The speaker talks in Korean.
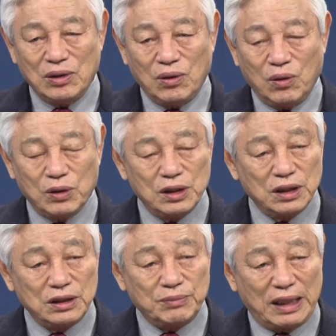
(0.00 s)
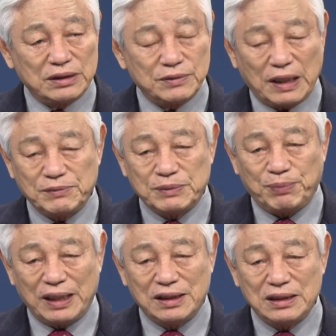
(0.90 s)
오늘 읽은 이 말씀
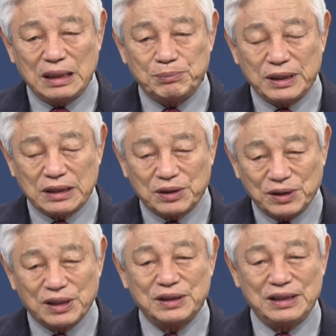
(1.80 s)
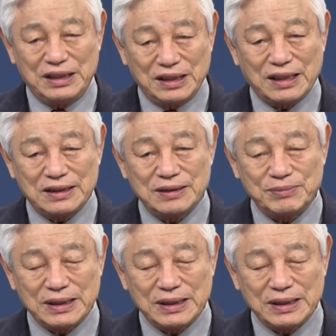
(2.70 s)
38년 된 병에 그런 일이 일어났습니다.